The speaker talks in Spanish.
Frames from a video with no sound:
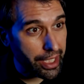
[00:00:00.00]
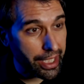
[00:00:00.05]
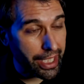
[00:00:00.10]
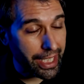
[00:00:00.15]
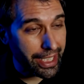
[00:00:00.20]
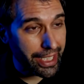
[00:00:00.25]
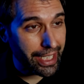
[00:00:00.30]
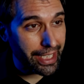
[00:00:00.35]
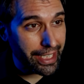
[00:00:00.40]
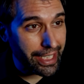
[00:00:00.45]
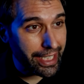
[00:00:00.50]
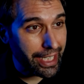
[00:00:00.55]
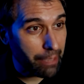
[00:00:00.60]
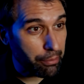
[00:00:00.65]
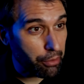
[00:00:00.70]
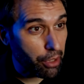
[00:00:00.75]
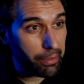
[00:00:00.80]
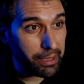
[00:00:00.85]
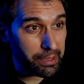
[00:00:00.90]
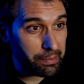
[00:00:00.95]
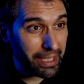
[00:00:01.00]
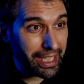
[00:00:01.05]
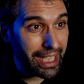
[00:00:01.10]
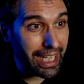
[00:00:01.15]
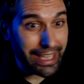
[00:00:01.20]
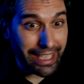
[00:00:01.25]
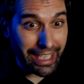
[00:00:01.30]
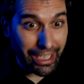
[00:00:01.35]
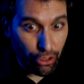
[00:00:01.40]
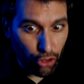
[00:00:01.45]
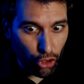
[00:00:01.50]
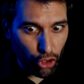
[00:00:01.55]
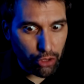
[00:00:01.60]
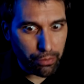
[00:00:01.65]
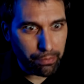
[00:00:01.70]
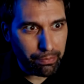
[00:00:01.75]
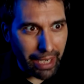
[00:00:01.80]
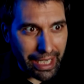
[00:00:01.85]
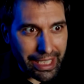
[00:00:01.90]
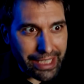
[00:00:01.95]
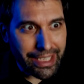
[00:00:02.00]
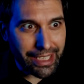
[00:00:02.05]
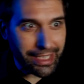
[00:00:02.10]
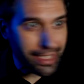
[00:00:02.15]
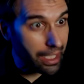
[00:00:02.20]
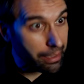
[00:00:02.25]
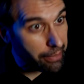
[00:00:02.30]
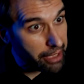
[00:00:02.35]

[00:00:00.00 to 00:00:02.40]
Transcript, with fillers: ¿Qué quieres? ¿Que dirija el programa espacial de dos países